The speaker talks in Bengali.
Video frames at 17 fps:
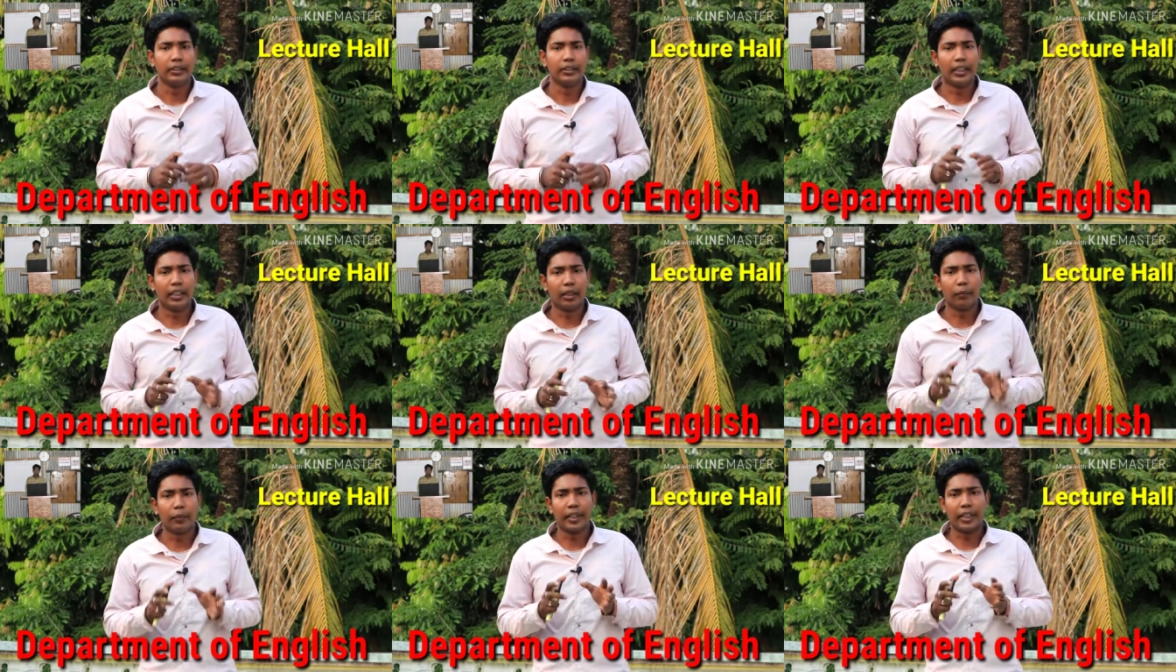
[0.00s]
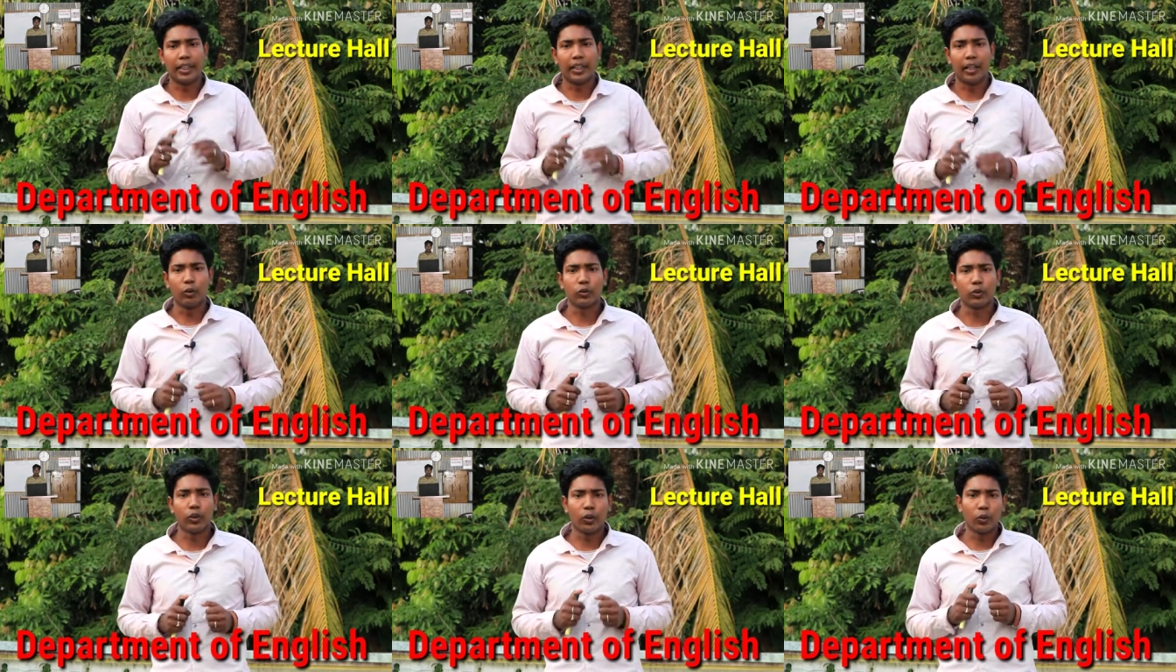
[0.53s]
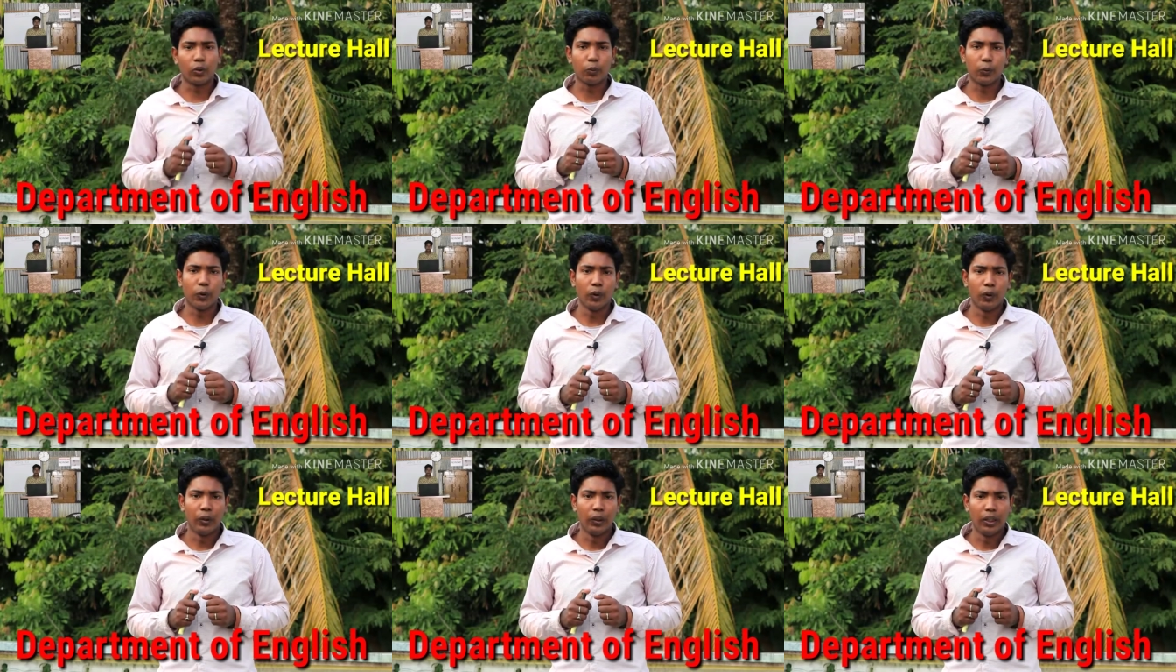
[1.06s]
দেন আমরা এখানে আলোচনা করব
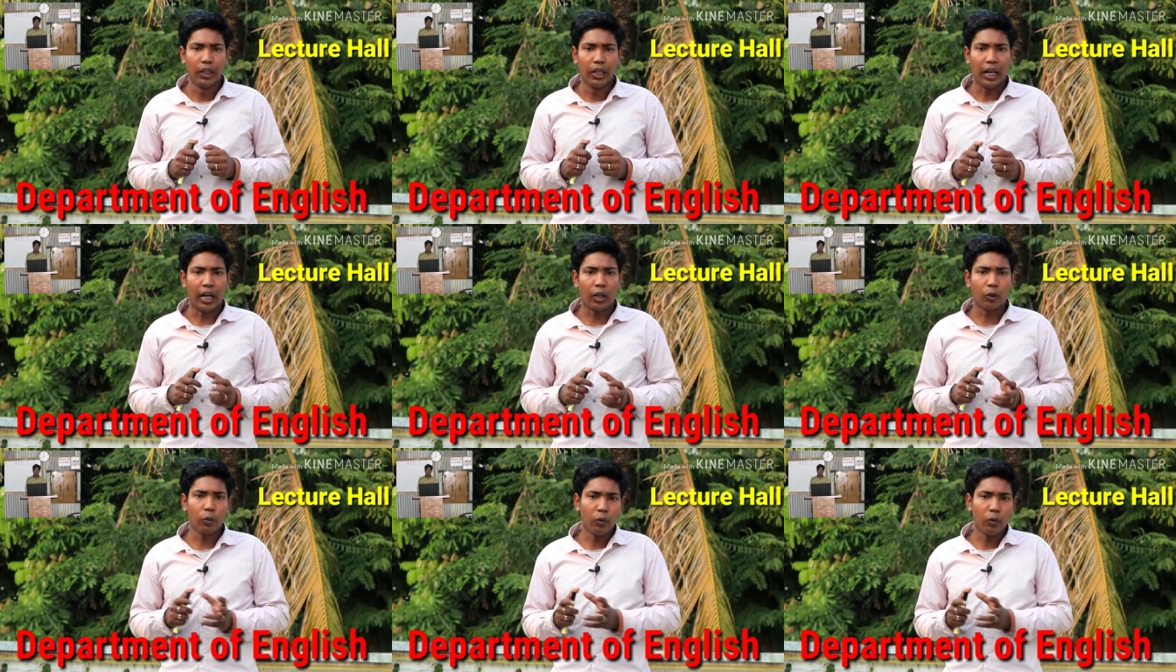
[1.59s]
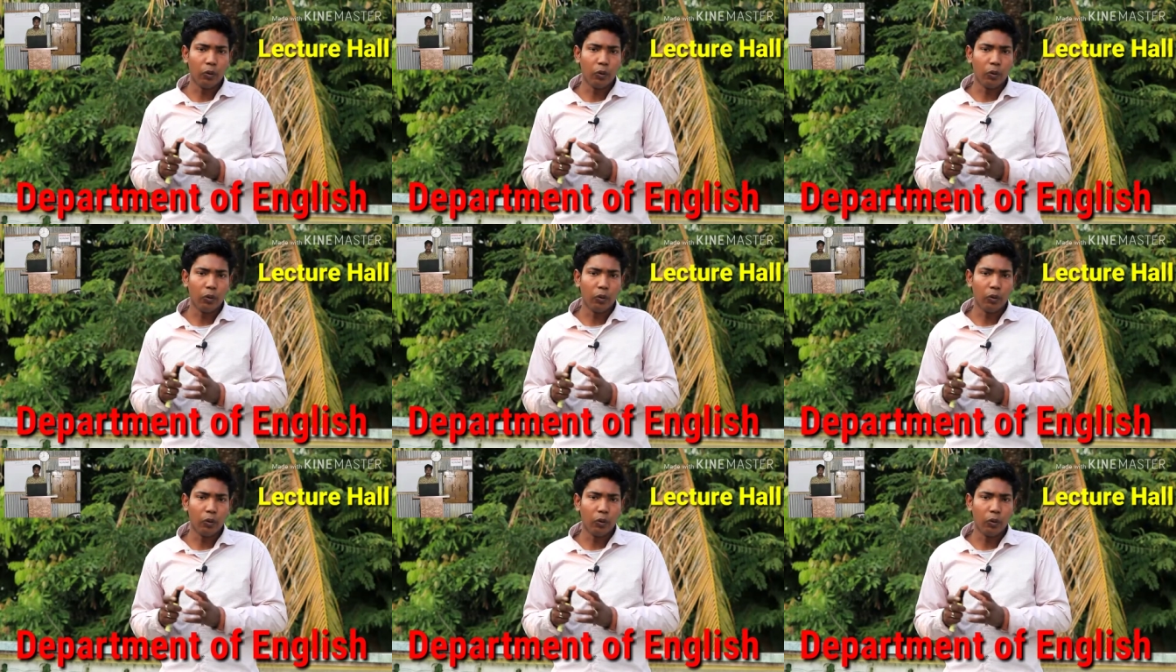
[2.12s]
আরও